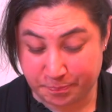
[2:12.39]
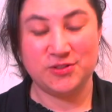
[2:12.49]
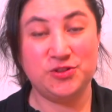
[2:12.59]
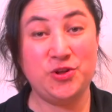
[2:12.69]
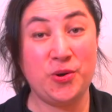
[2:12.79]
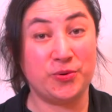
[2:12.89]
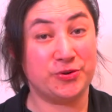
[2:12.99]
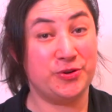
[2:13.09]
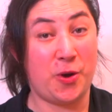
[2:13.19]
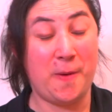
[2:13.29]

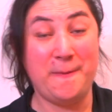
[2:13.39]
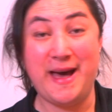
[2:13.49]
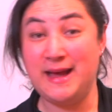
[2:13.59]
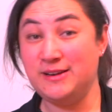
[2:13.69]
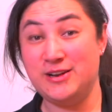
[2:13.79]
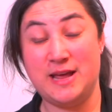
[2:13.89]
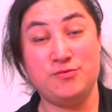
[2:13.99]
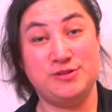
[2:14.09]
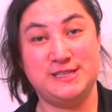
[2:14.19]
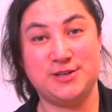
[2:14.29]
Donc, on parle de la
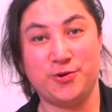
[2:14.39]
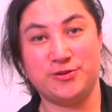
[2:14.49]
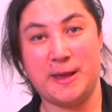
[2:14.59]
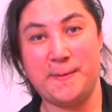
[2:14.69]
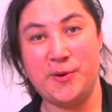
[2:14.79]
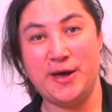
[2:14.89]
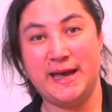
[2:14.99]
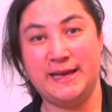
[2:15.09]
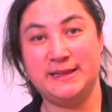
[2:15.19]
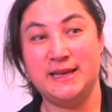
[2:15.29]
musique
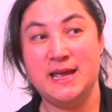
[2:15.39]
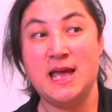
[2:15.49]
contemporaine